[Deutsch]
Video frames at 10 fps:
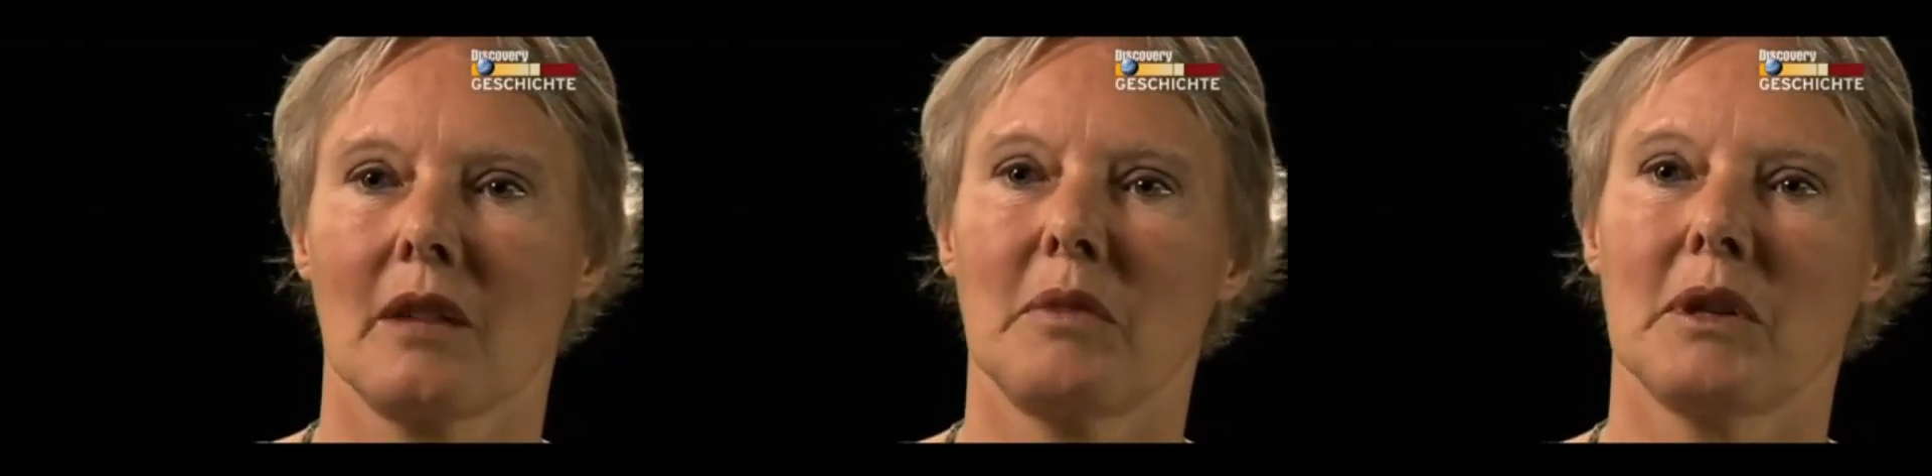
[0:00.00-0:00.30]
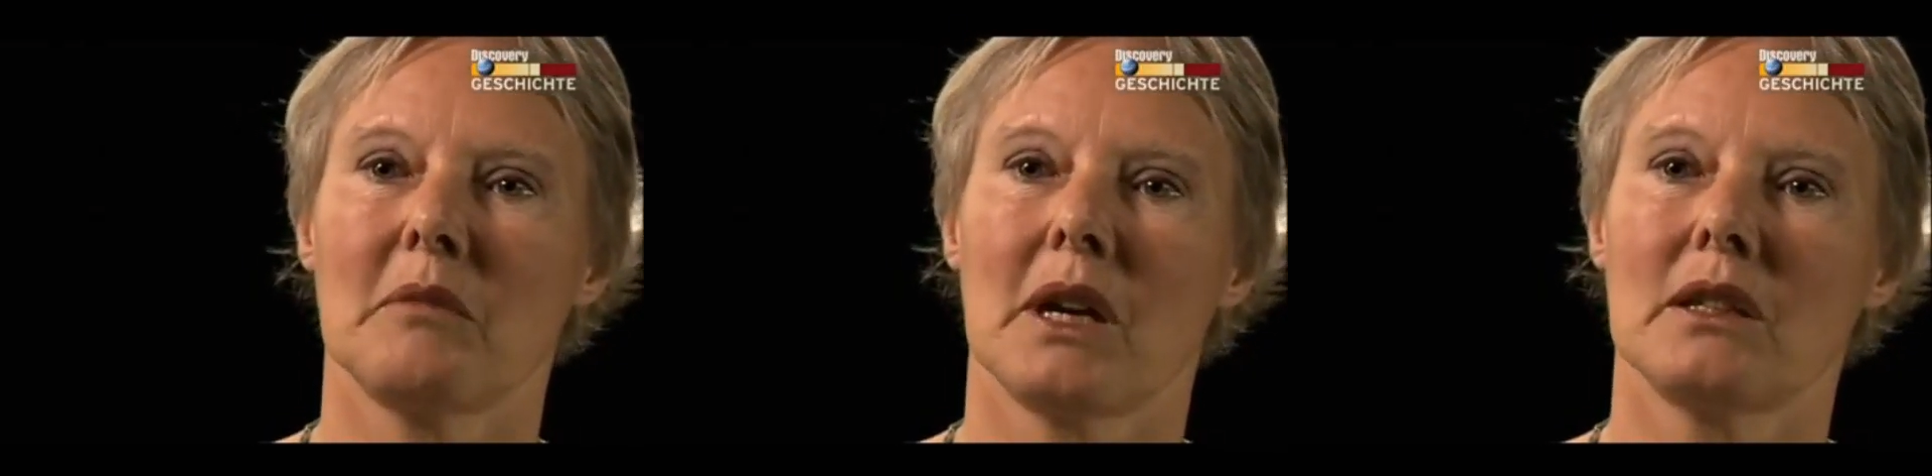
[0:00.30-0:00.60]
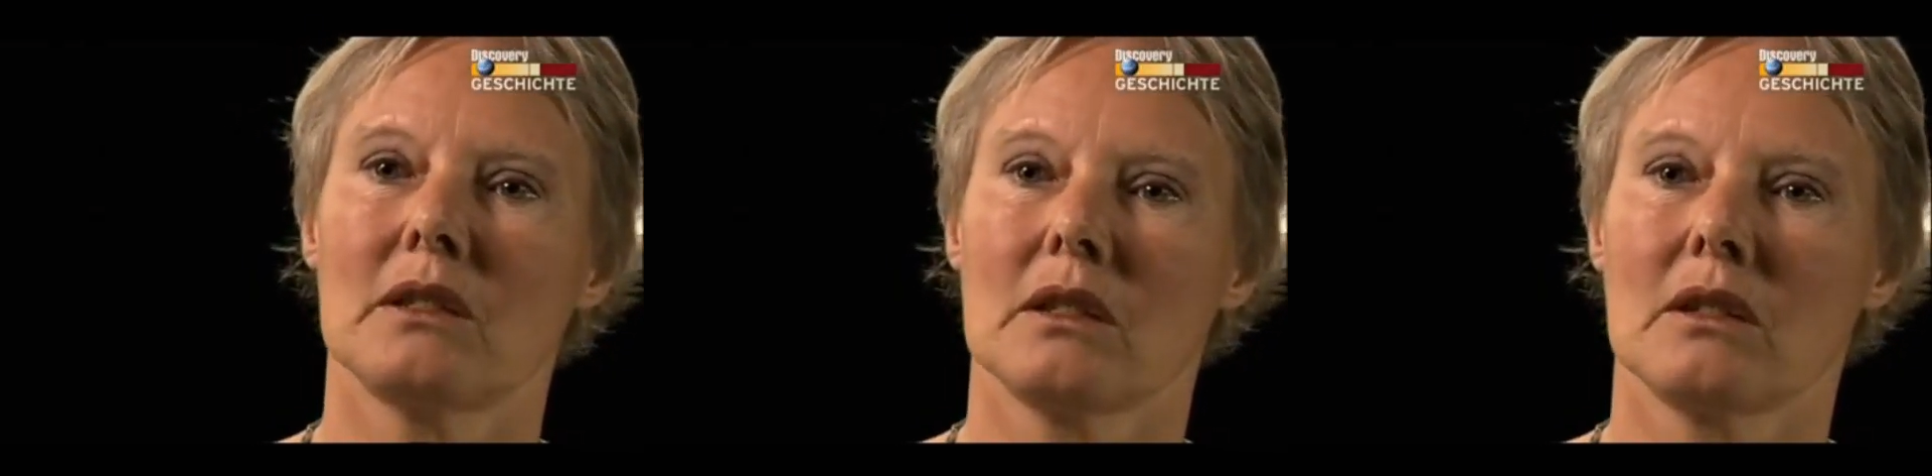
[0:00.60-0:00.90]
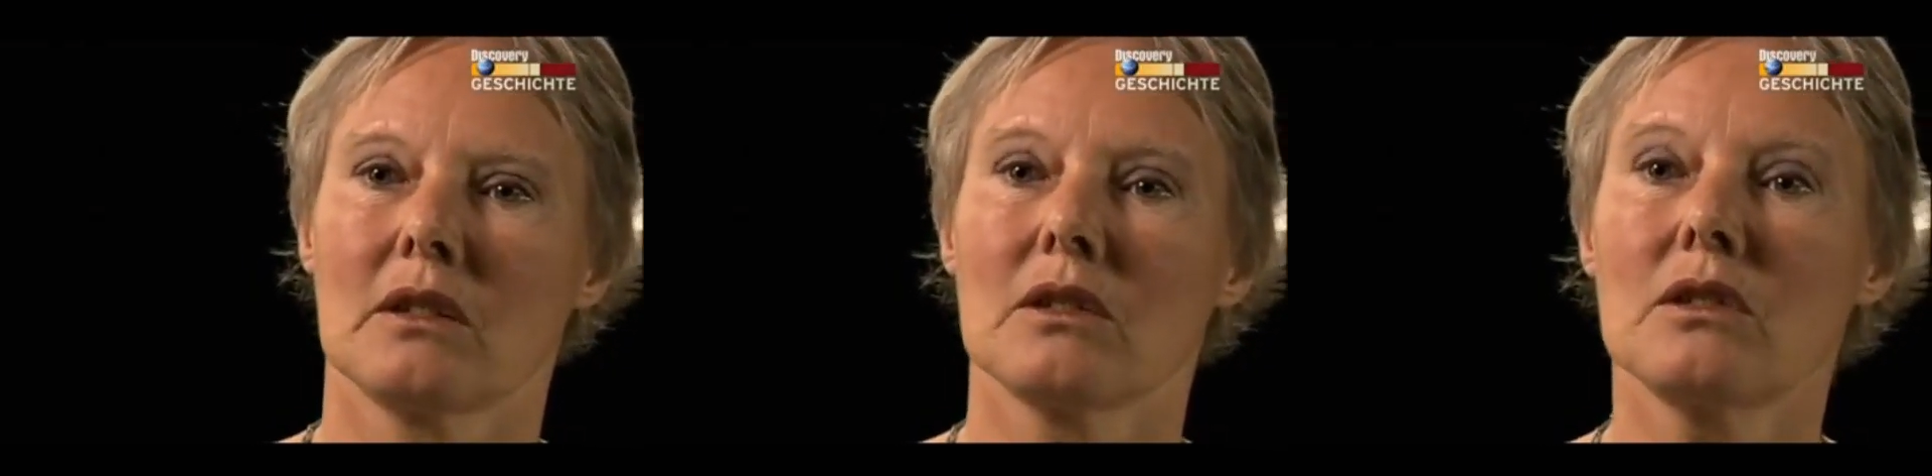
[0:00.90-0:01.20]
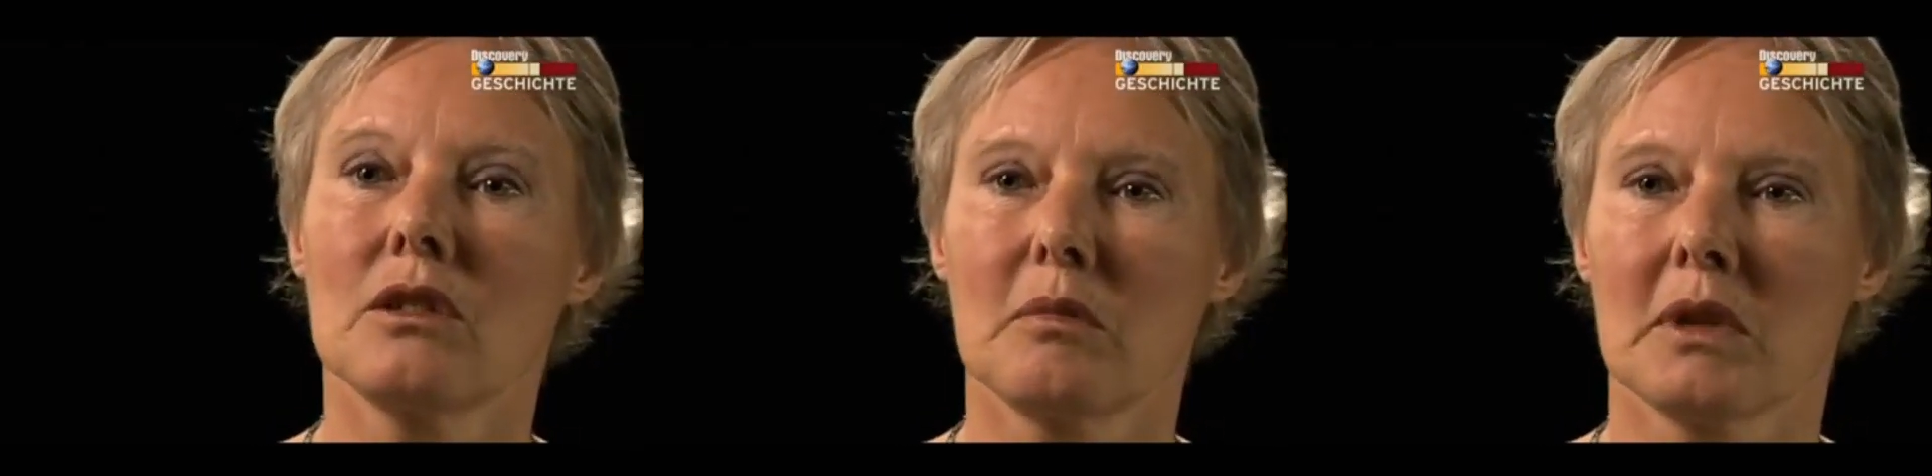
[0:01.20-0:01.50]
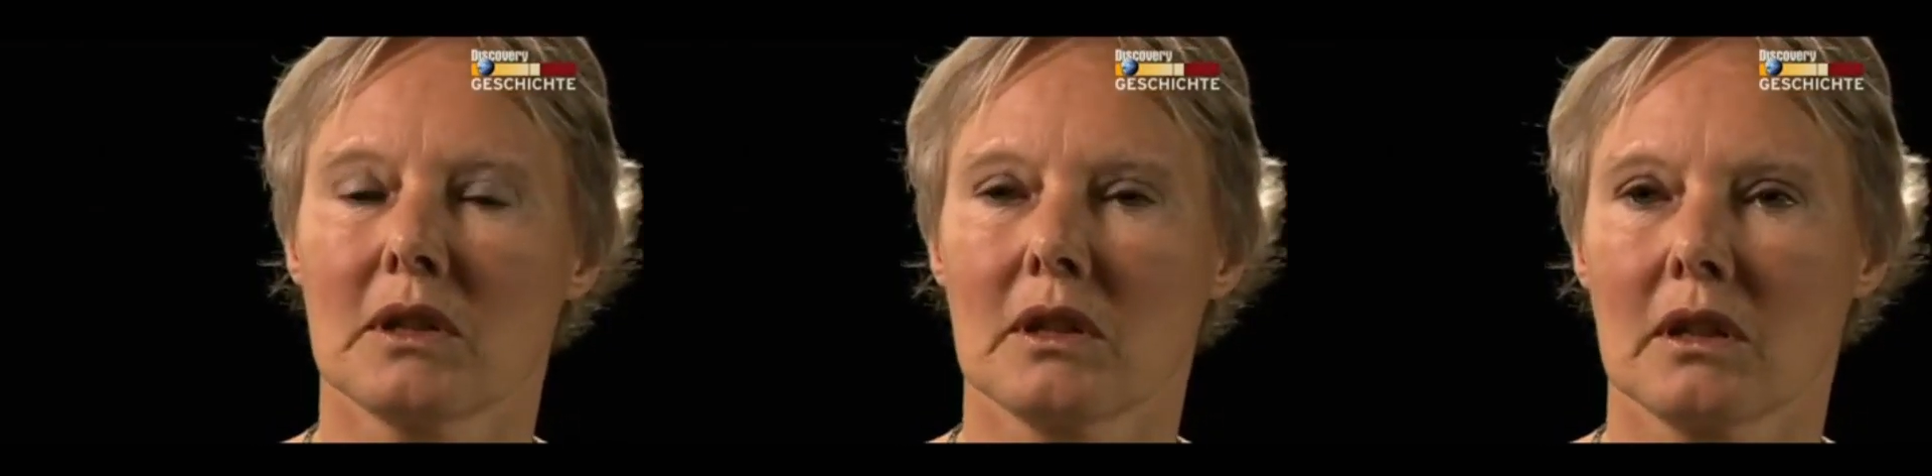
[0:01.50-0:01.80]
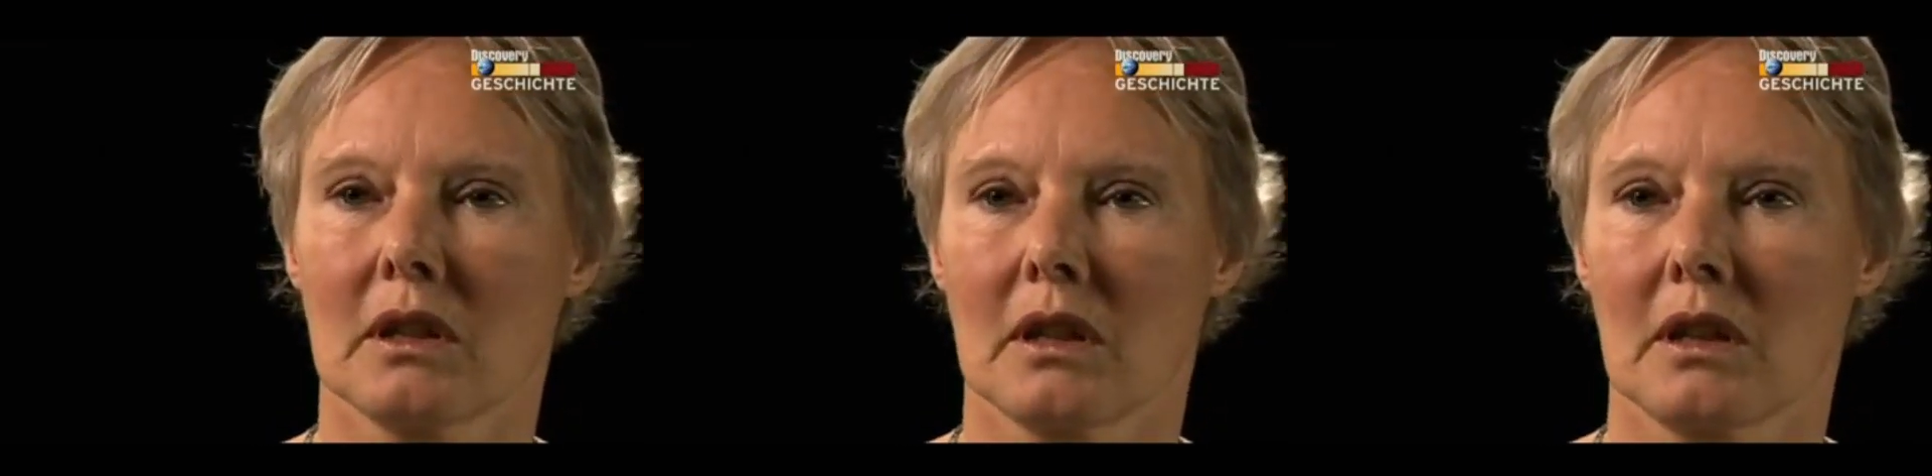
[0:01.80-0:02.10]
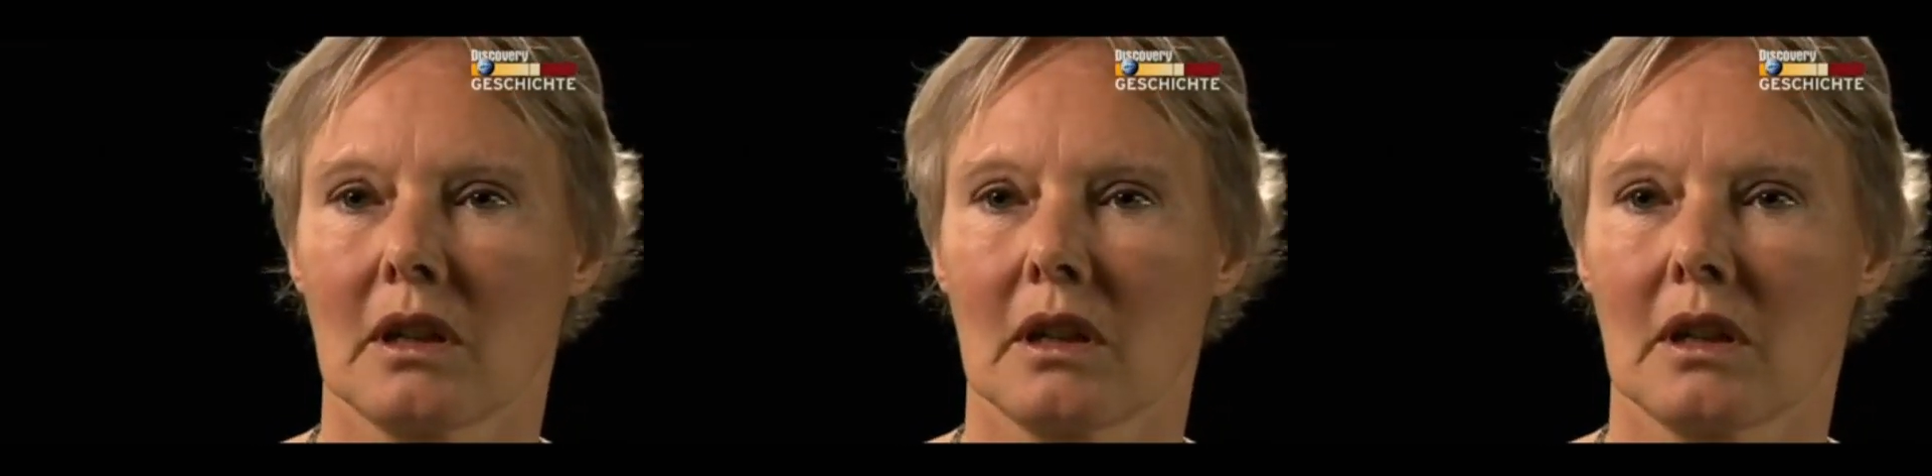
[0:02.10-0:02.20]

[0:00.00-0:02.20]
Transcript: had been made to look stupid